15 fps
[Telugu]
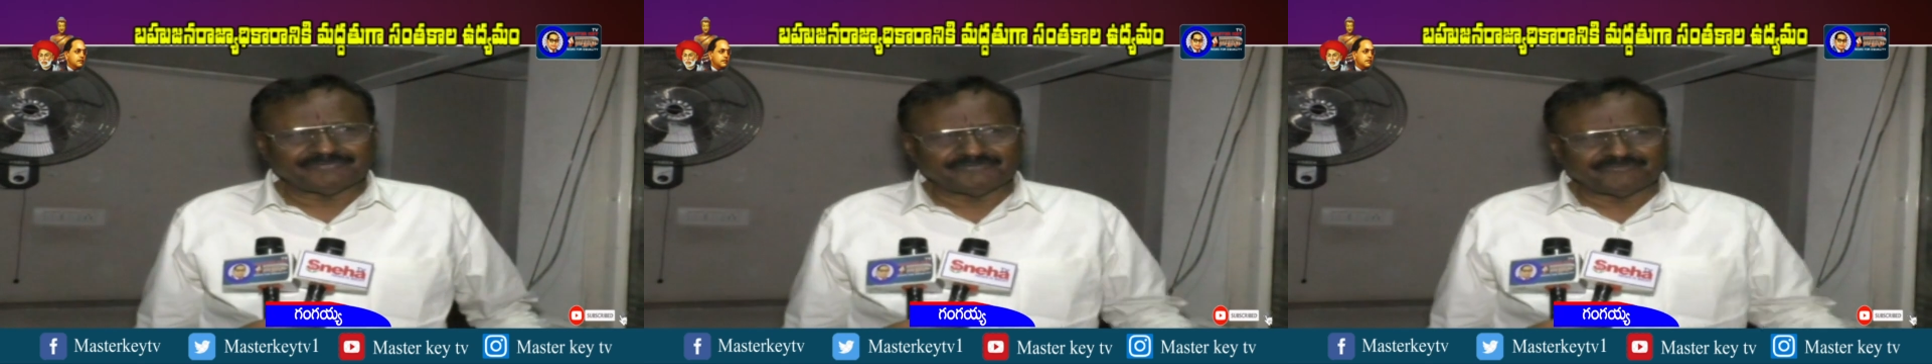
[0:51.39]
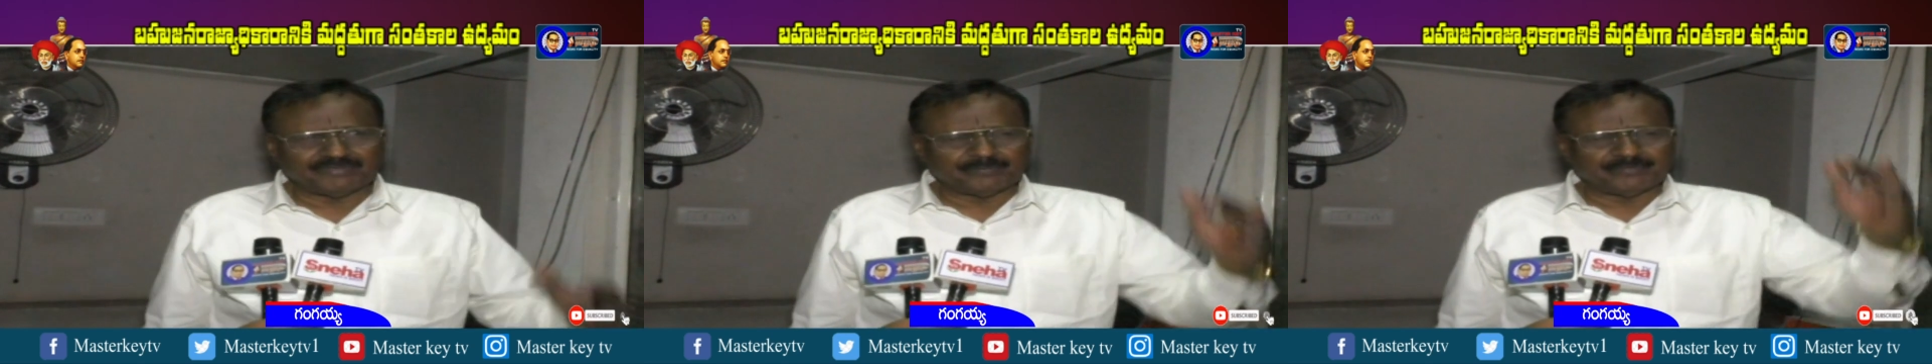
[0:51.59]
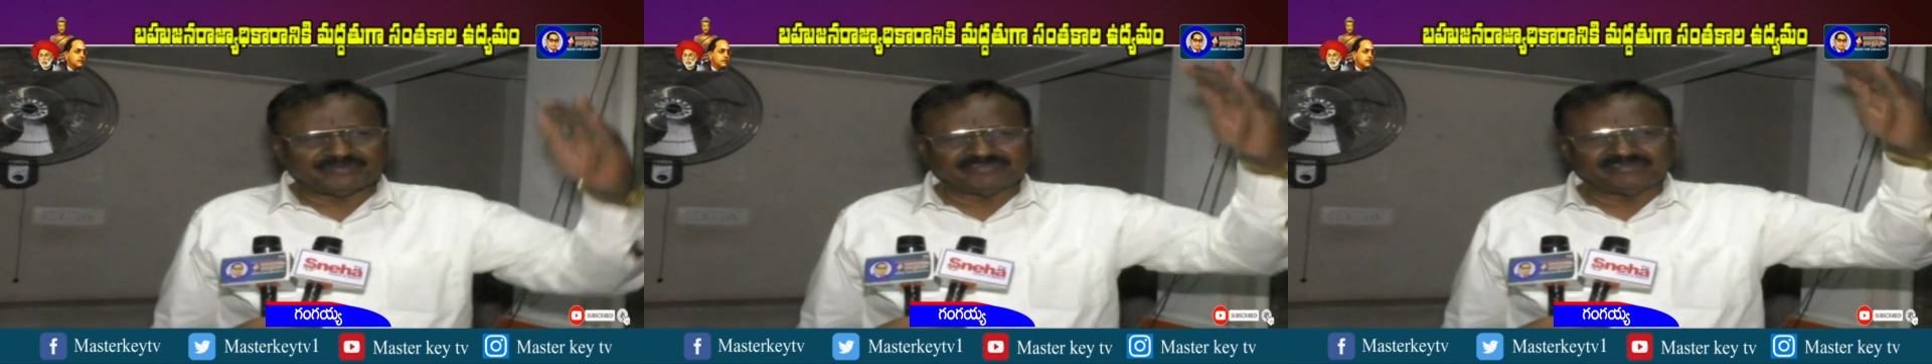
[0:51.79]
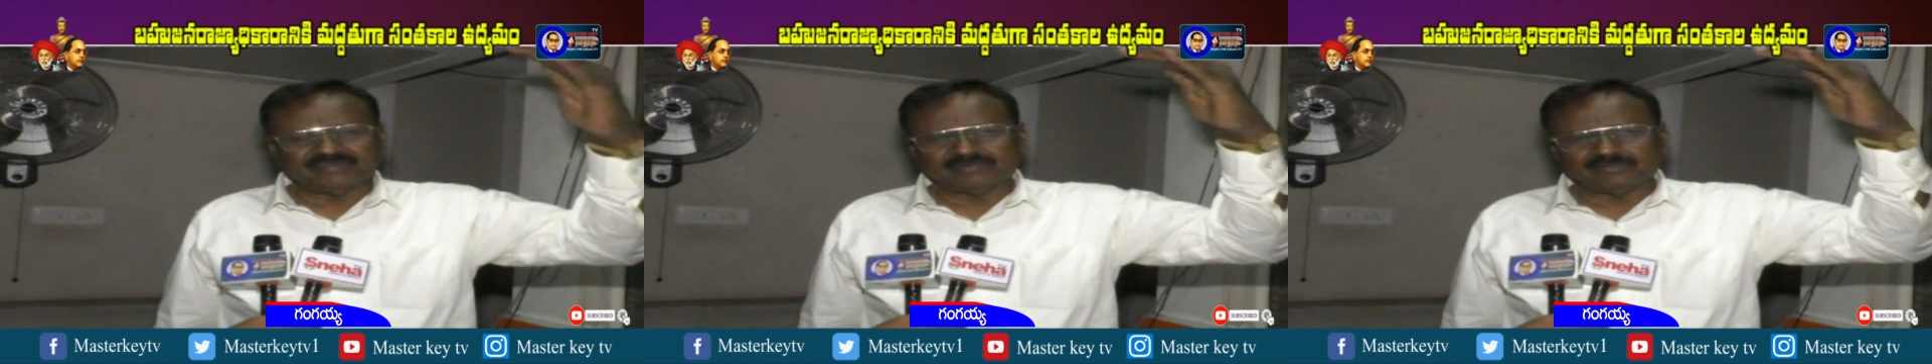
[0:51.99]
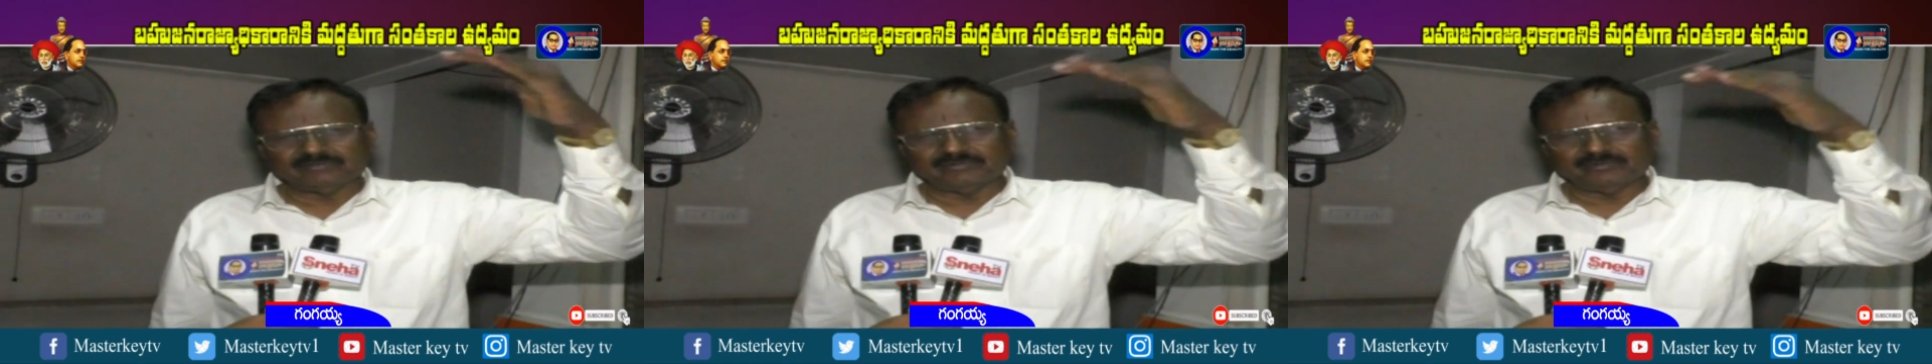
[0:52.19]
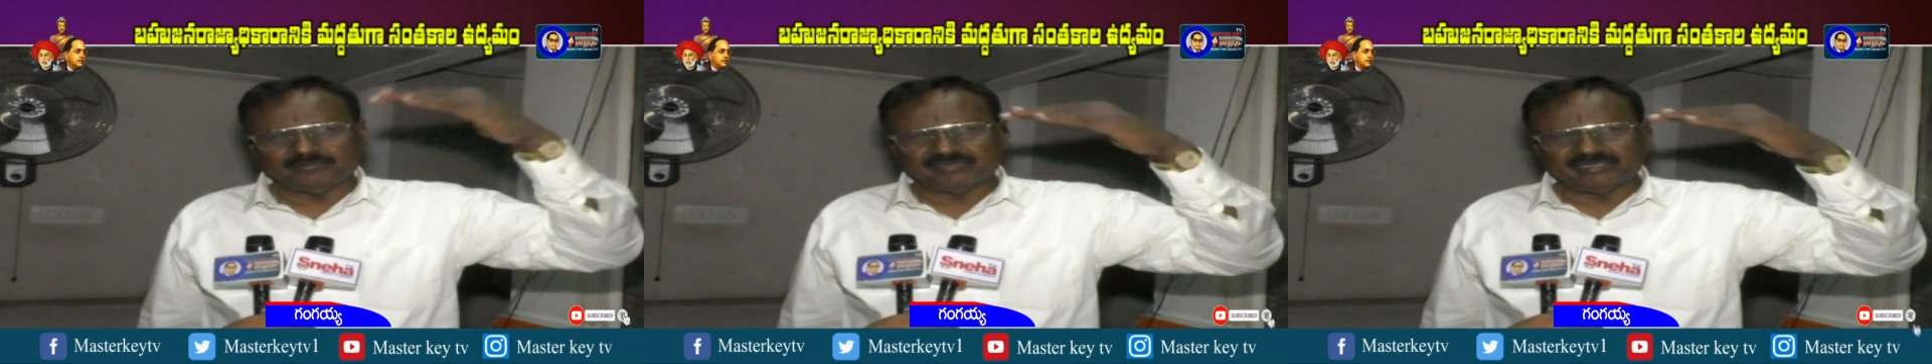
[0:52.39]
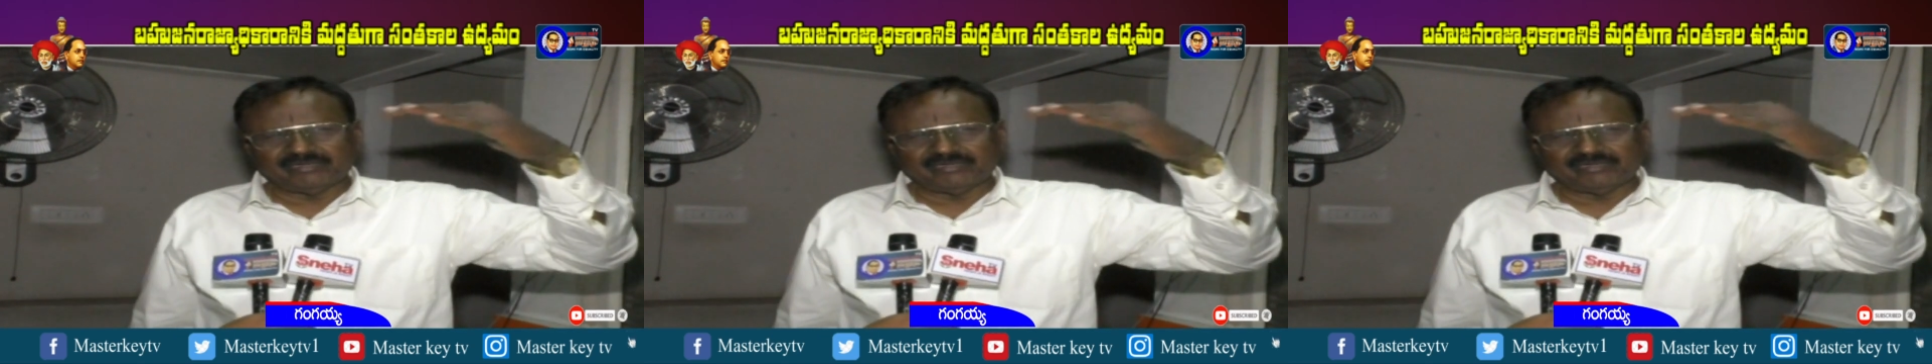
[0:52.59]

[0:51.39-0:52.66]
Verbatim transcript: ఫిఫ్టీ పర్సంటేజ్లో